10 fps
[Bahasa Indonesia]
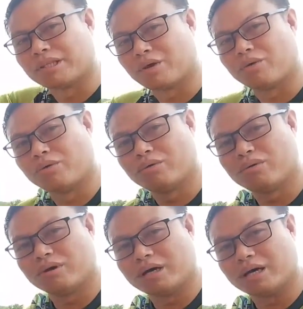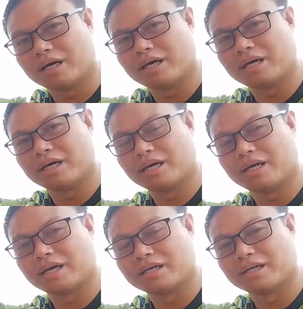tahu uh,
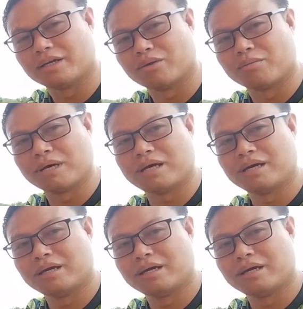yang ada di rumah